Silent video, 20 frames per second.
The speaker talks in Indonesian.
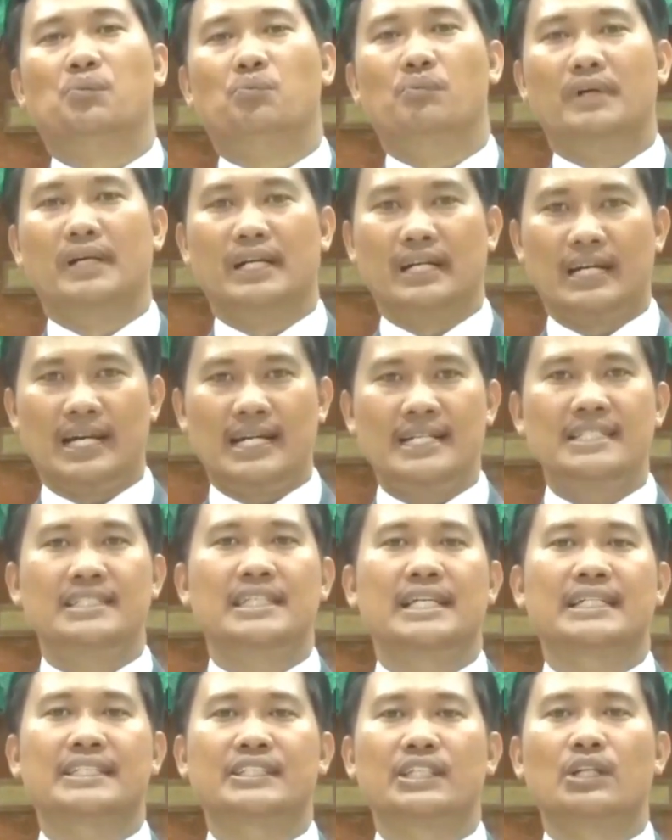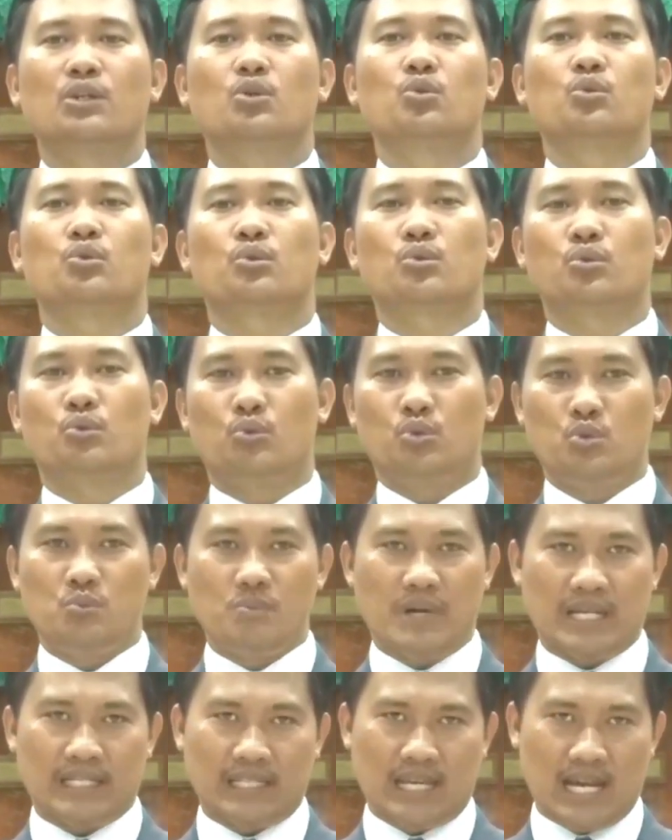mengajak seluruh
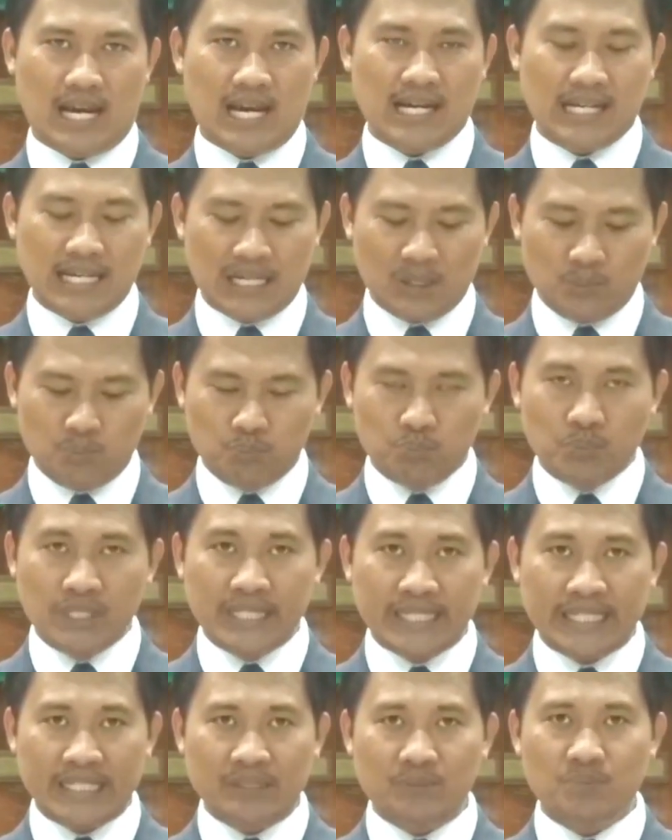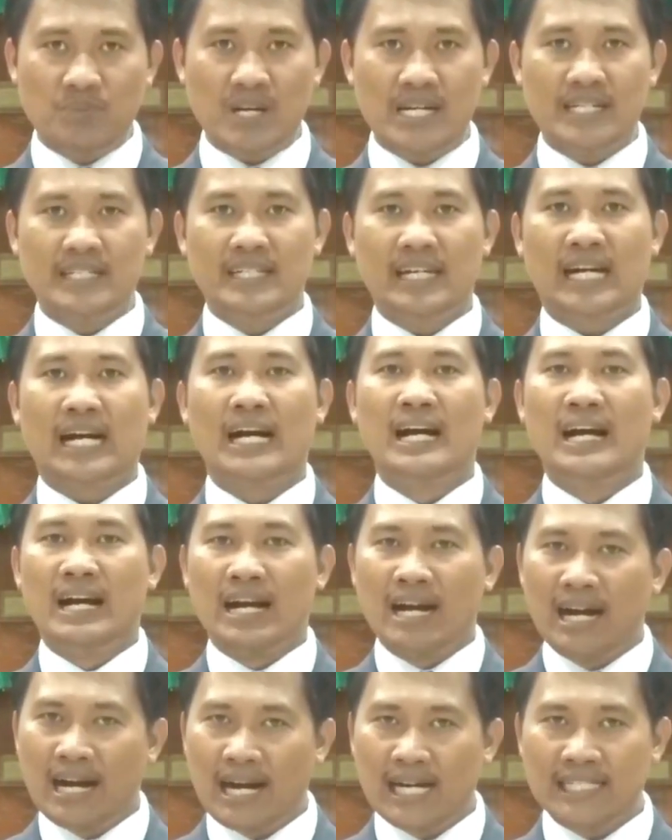umat agar
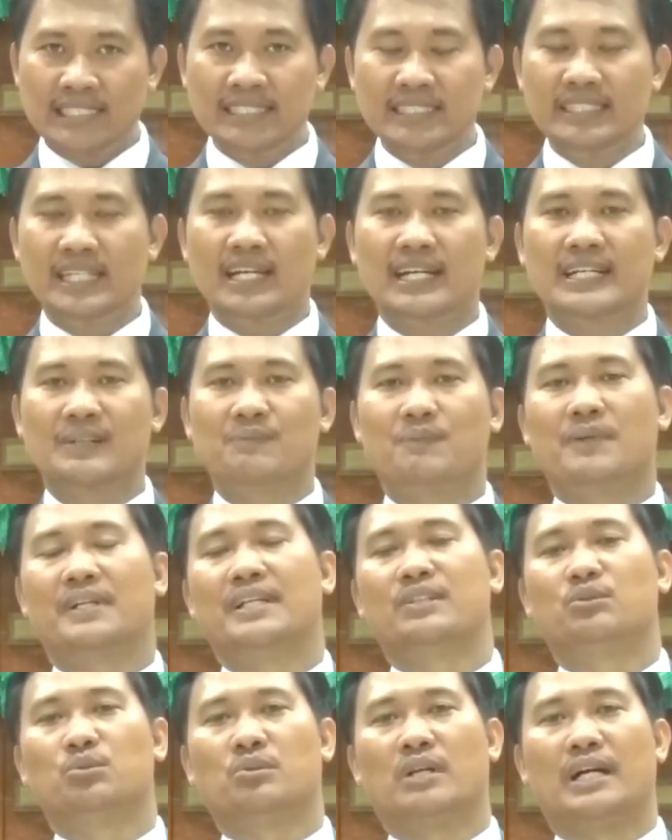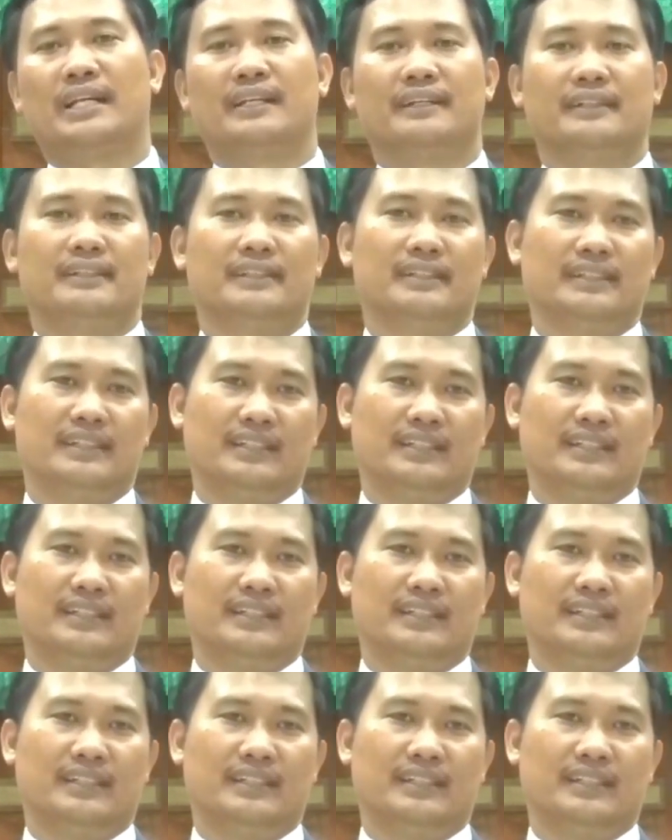beribadah hanya kepada Tuhan